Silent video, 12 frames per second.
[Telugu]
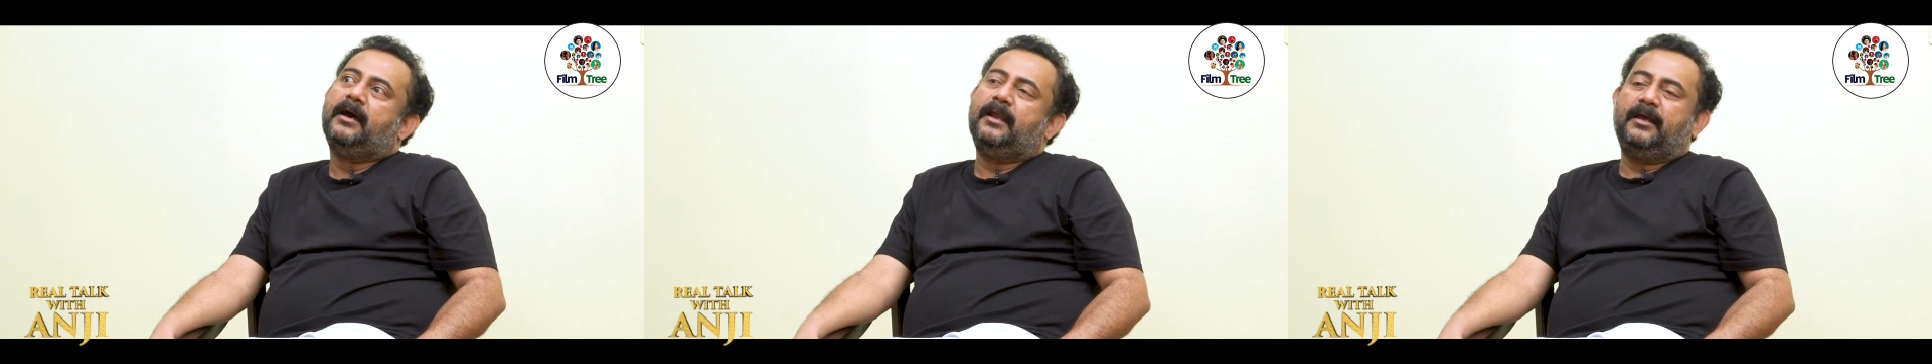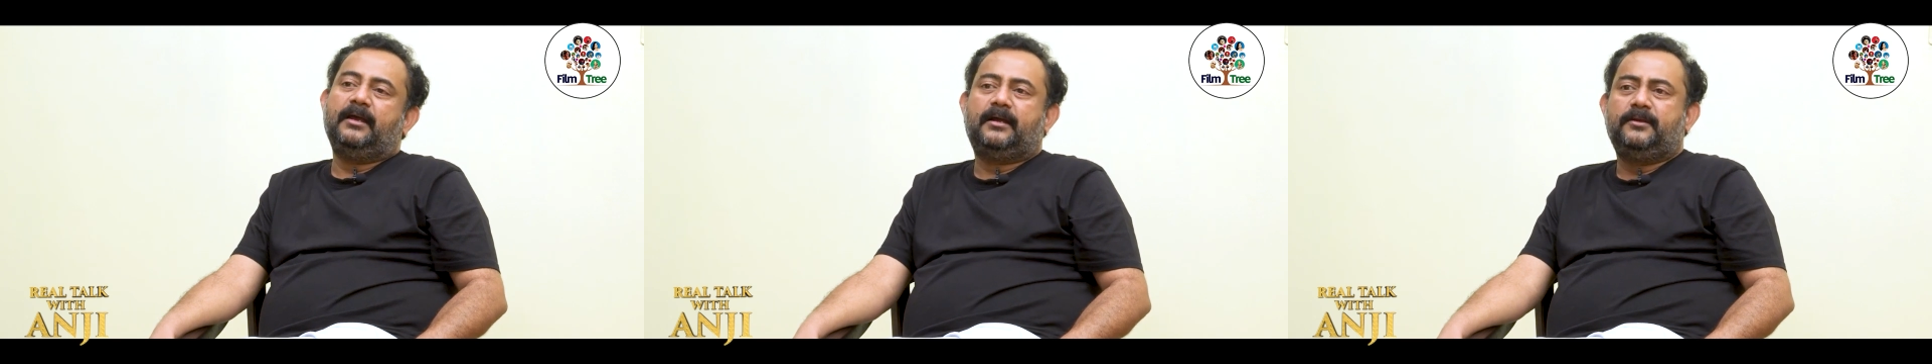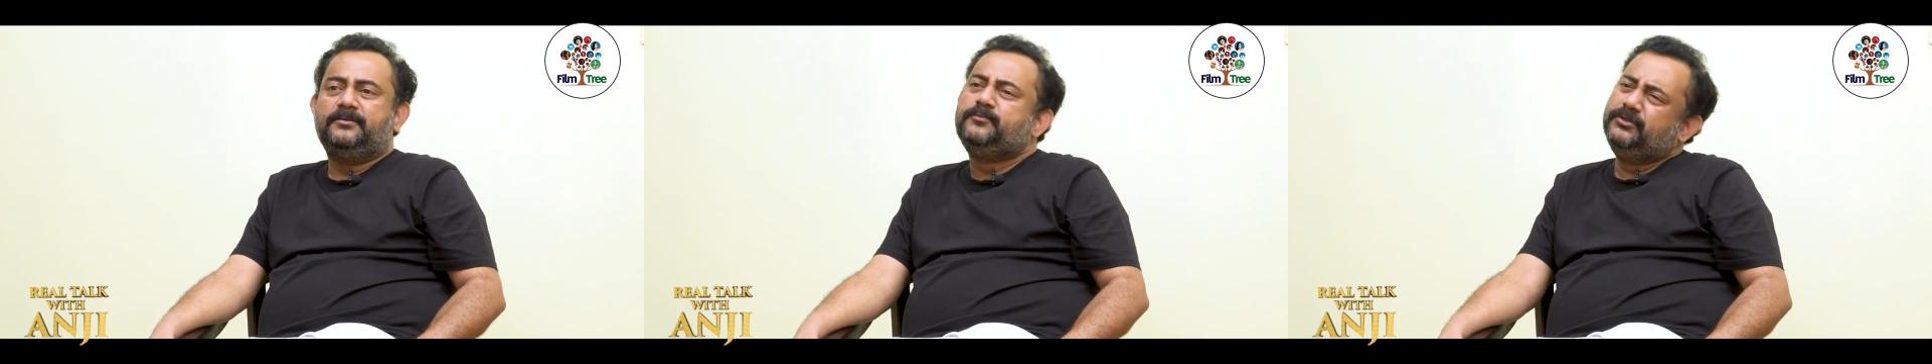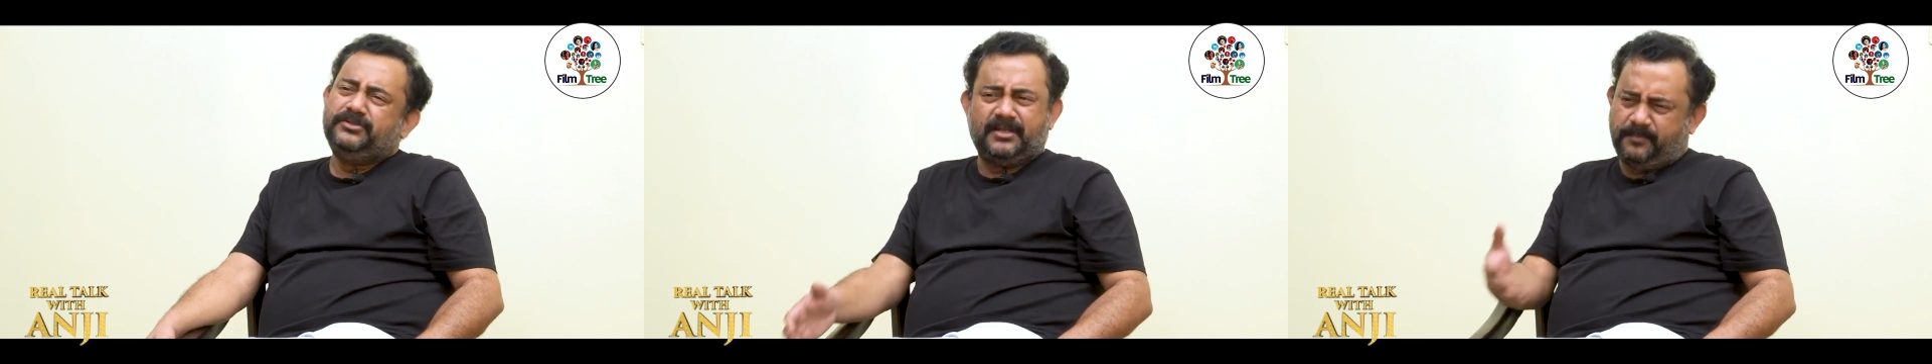అలాగే అక్కడ నుంచి
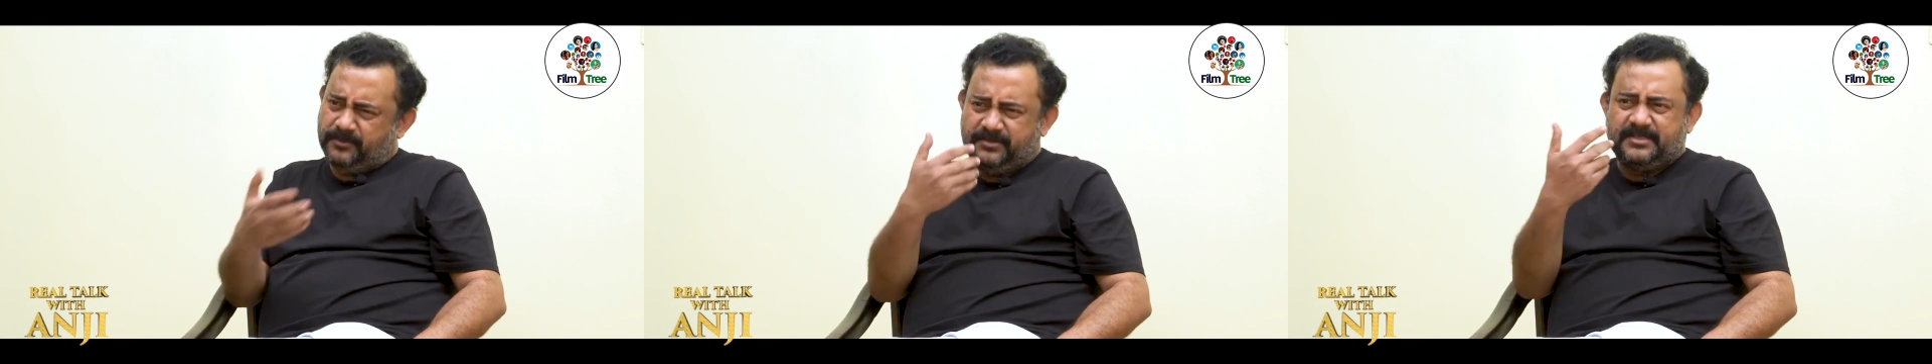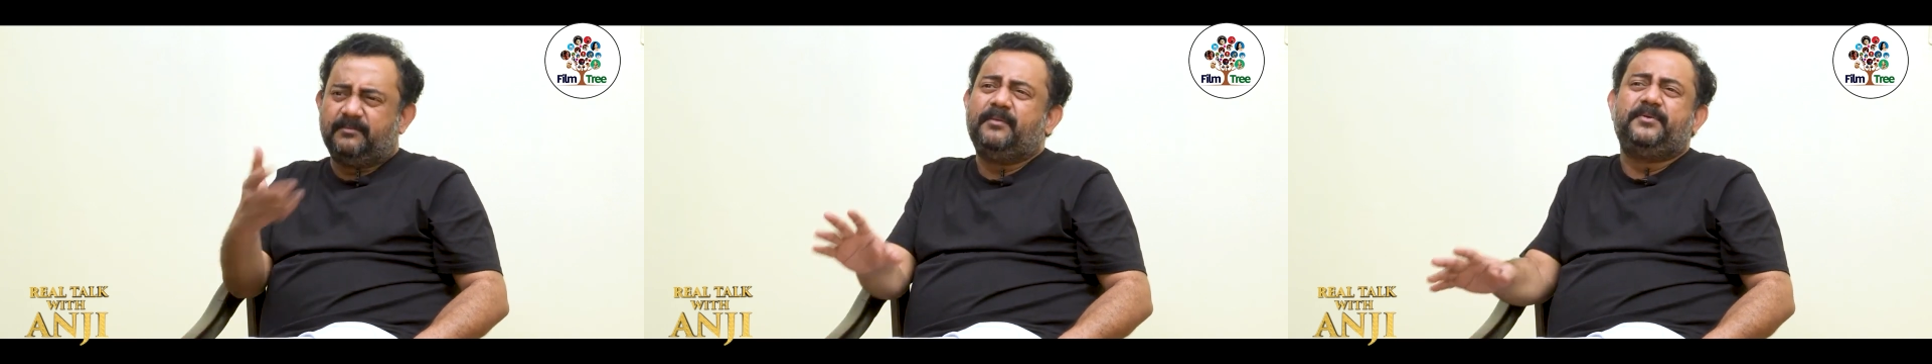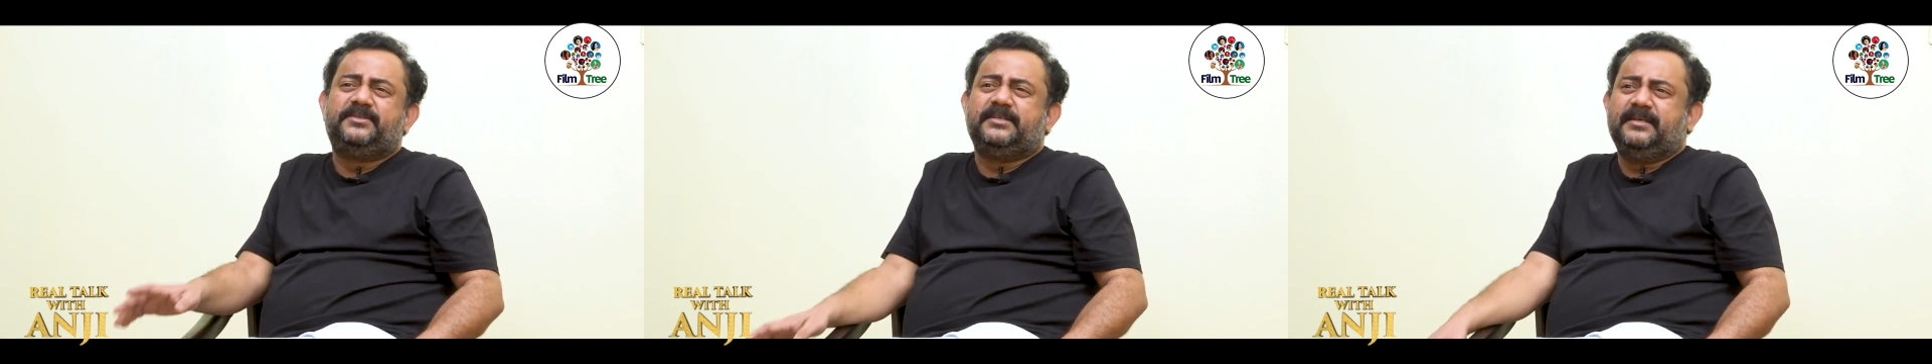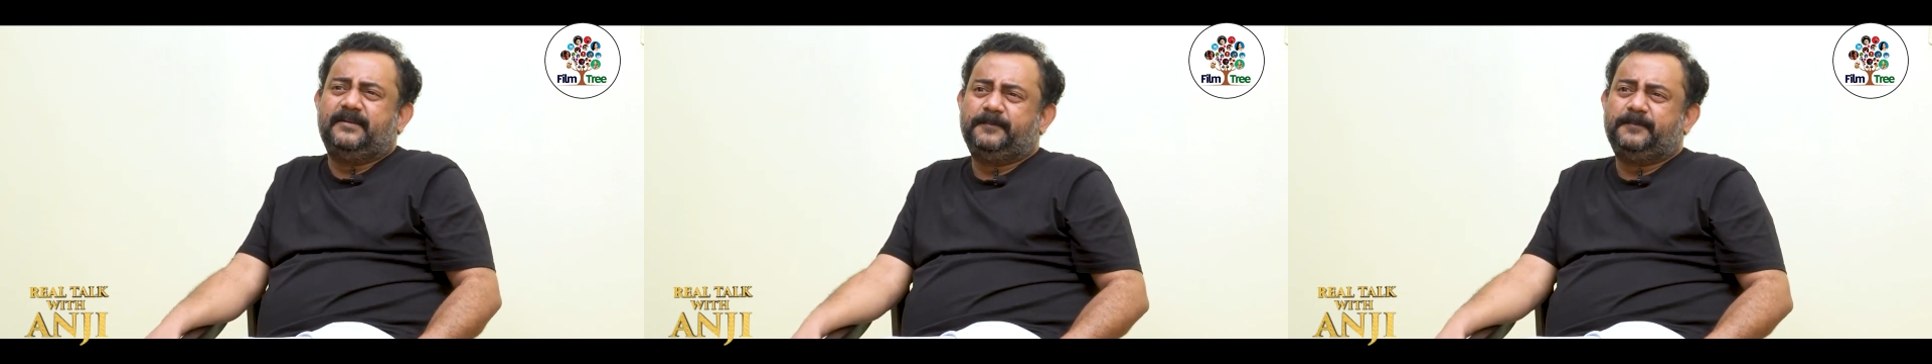ముందు చిన్నప్పటి నుంచి సినిమా పిచ్చి